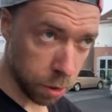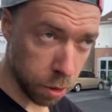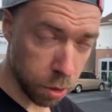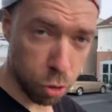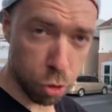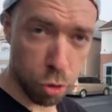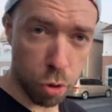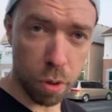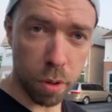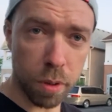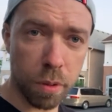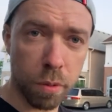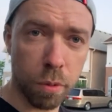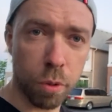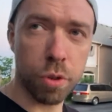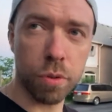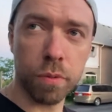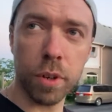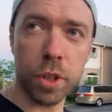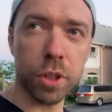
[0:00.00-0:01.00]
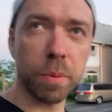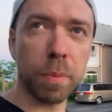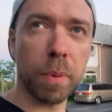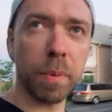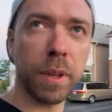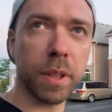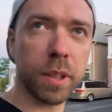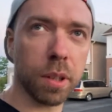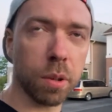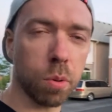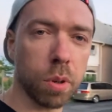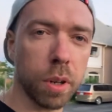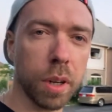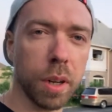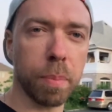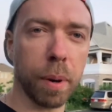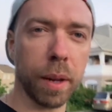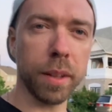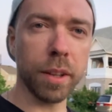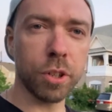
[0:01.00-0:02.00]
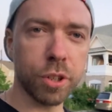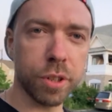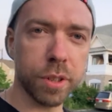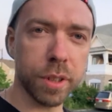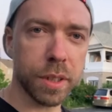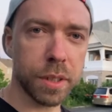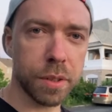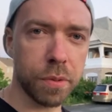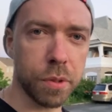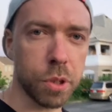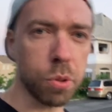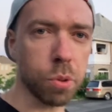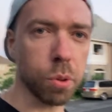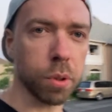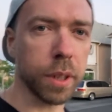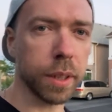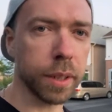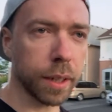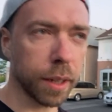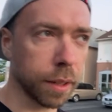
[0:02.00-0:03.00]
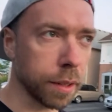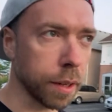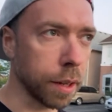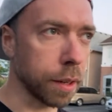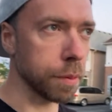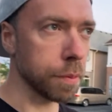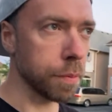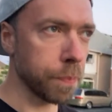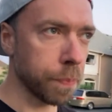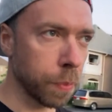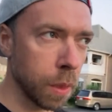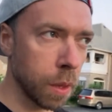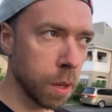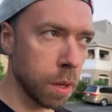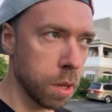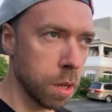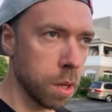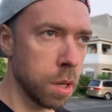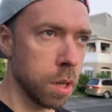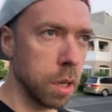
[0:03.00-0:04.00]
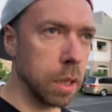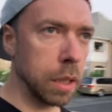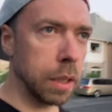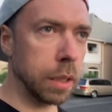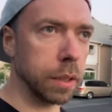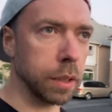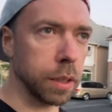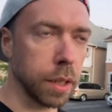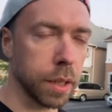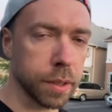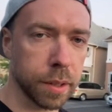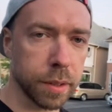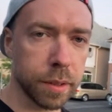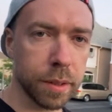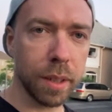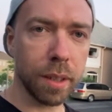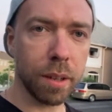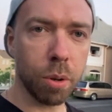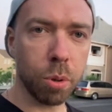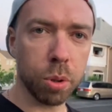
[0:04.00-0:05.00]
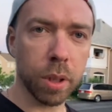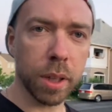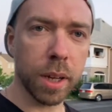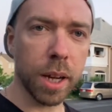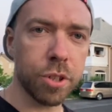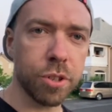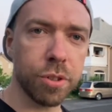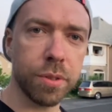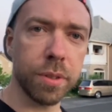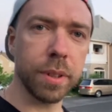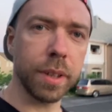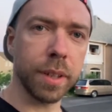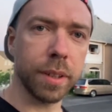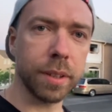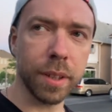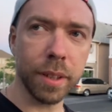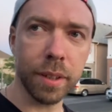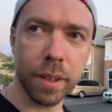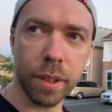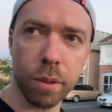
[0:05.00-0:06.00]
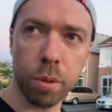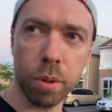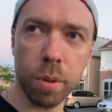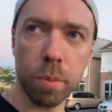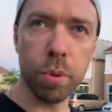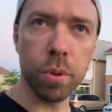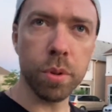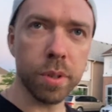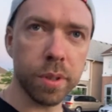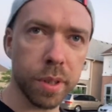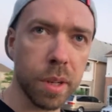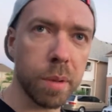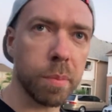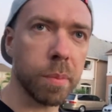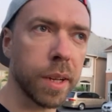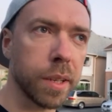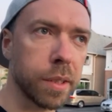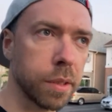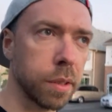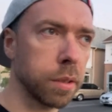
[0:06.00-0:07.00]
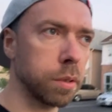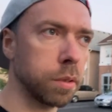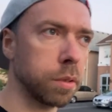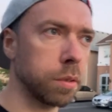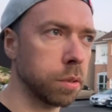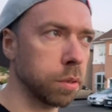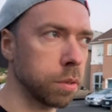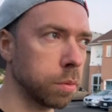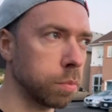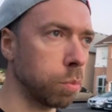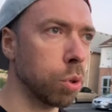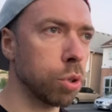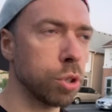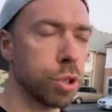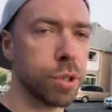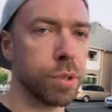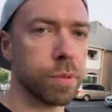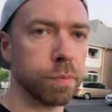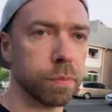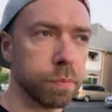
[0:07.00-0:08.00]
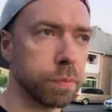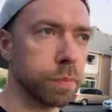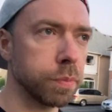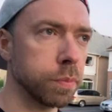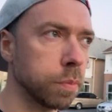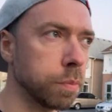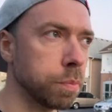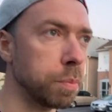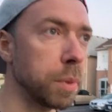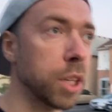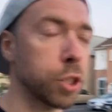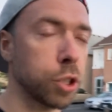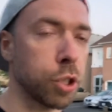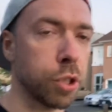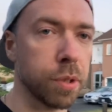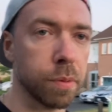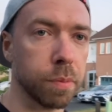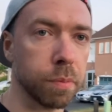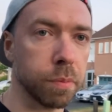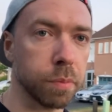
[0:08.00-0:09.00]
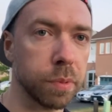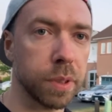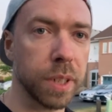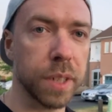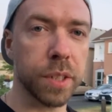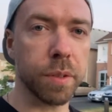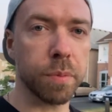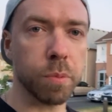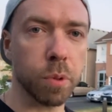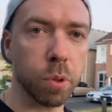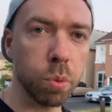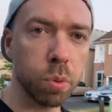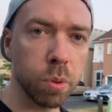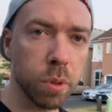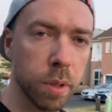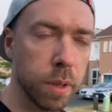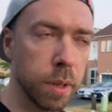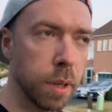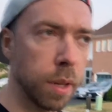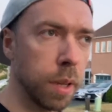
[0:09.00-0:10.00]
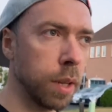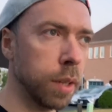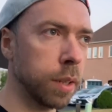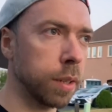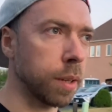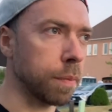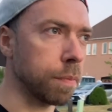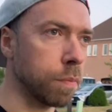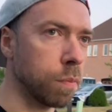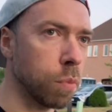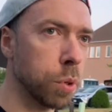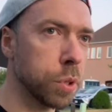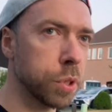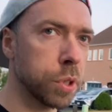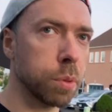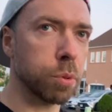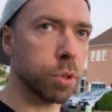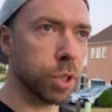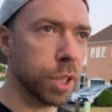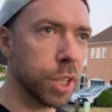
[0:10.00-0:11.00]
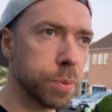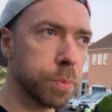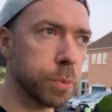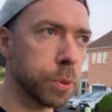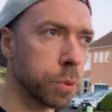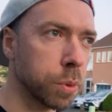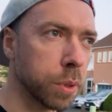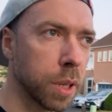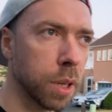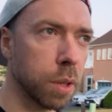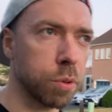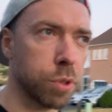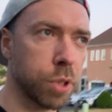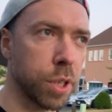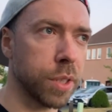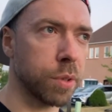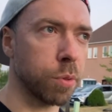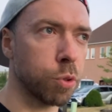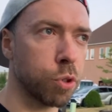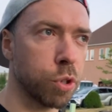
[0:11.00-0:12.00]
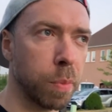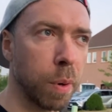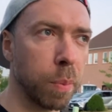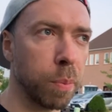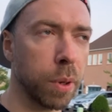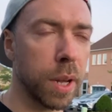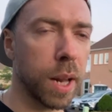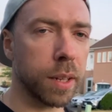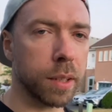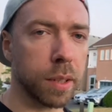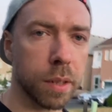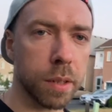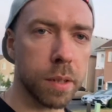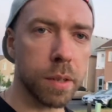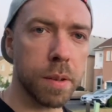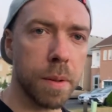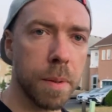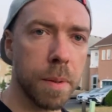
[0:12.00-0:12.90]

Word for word: Еще очень важный момент такой, как продолжительность видео да, на канале. Э, Создай какой-то качественный контент, который будет занимать больше, чем меньше, чем 10 минут, там 8-6 минут, как сейчас очень популярно.